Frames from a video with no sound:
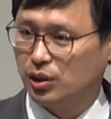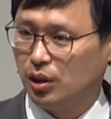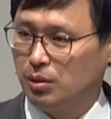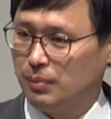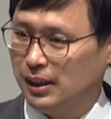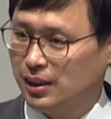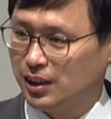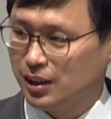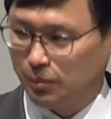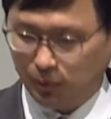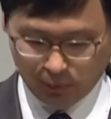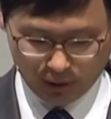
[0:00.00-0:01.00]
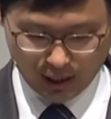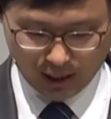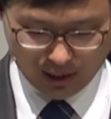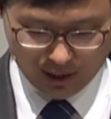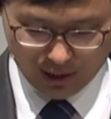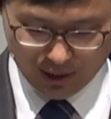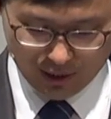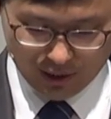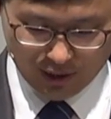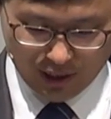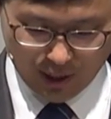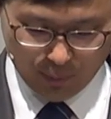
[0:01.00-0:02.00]
6절 말씀입니다.
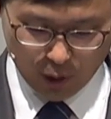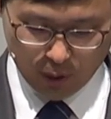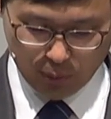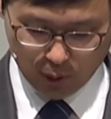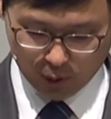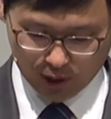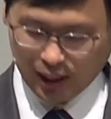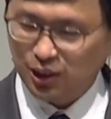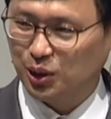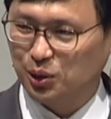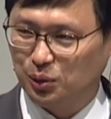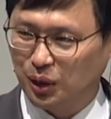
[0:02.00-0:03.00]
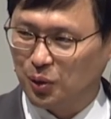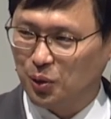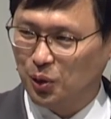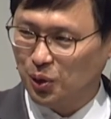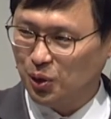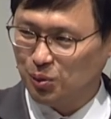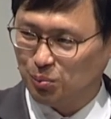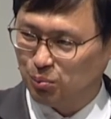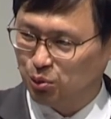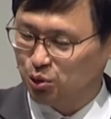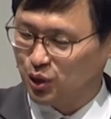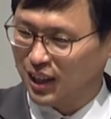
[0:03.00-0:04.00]
네, 별표를 하셔도 되고
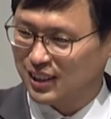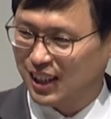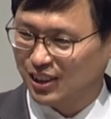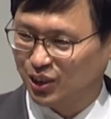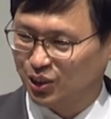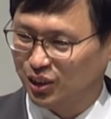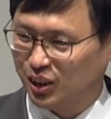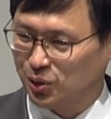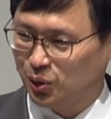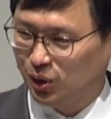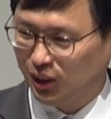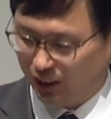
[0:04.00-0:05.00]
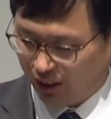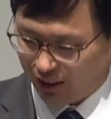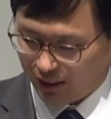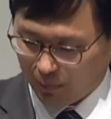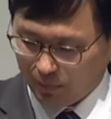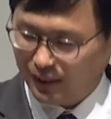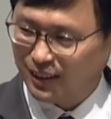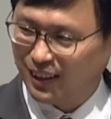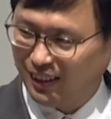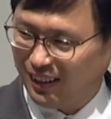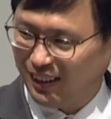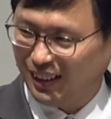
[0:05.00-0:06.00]
무궁화를 하셔도 되고 3만
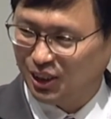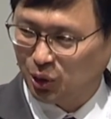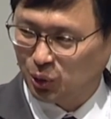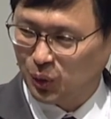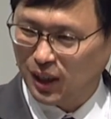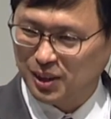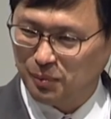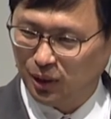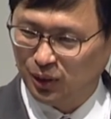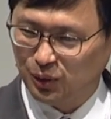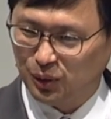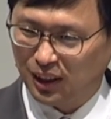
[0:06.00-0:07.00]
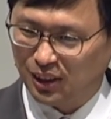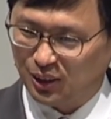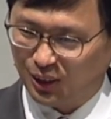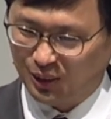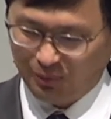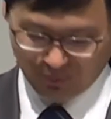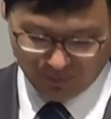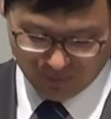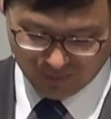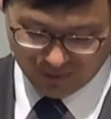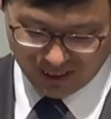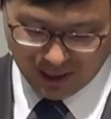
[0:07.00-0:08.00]
개 정도 하시면 되겠죠.
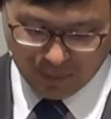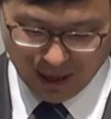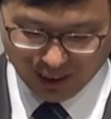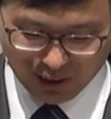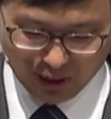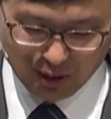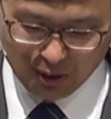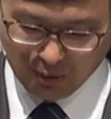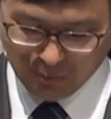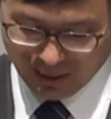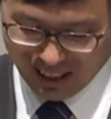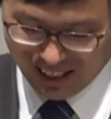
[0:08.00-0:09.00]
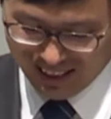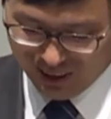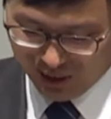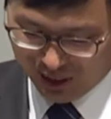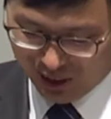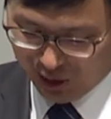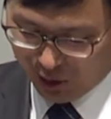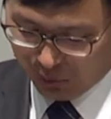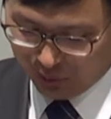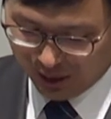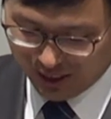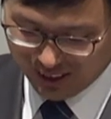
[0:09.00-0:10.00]
네, 제 말투입니다. 어저께
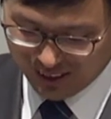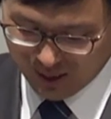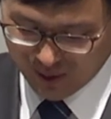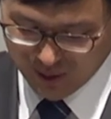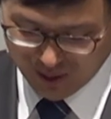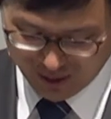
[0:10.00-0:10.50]
저녁부터 했는데요.